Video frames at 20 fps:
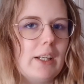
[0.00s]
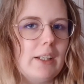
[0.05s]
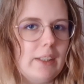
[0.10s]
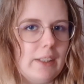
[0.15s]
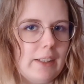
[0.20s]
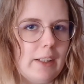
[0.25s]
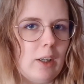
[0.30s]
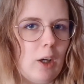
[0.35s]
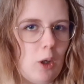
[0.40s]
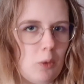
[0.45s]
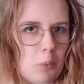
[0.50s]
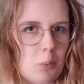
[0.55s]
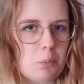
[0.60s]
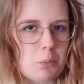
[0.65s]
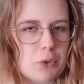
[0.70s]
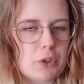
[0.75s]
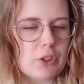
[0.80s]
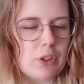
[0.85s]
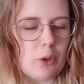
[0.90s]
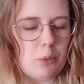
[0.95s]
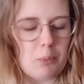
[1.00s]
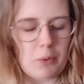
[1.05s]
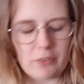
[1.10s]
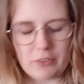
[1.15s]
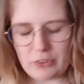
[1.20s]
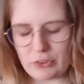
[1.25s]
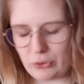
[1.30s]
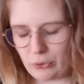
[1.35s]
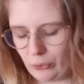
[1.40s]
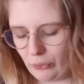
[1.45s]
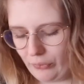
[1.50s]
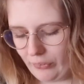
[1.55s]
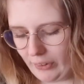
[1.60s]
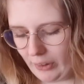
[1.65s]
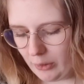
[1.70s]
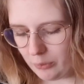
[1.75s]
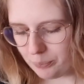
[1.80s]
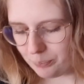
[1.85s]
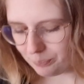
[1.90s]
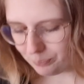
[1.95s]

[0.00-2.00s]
Egal, man muss sich auch mal was gönnen, ja.